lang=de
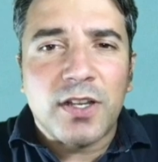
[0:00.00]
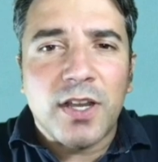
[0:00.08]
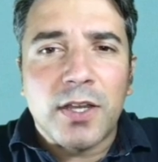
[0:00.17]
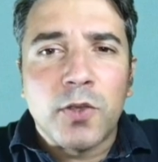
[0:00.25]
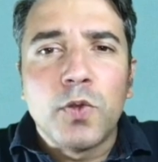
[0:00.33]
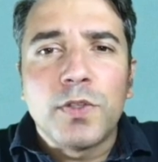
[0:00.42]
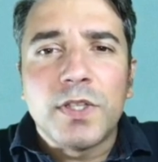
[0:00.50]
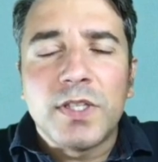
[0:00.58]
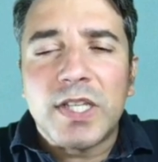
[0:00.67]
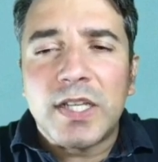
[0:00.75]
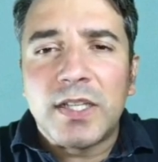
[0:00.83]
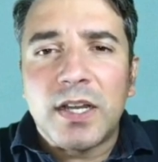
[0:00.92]
kariös
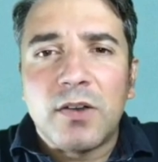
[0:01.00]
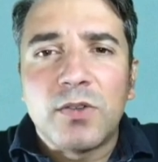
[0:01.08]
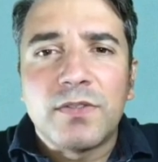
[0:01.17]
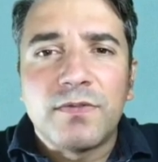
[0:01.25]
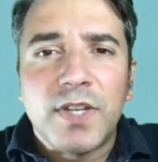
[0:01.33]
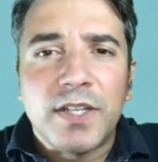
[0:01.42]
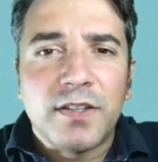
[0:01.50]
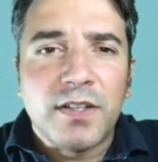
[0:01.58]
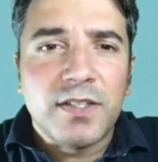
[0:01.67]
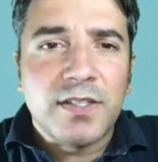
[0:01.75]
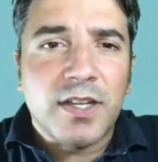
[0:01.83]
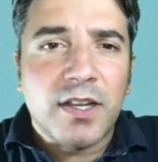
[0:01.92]
ist an der Außenfläche
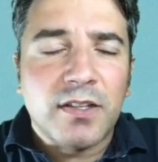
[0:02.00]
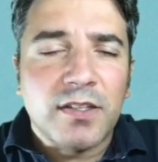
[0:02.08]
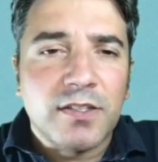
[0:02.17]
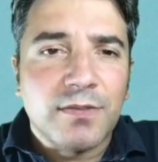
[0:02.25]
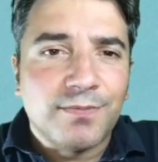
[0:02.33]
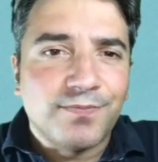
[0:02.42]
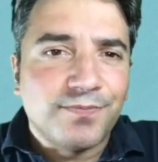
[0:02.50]
des Zahnes.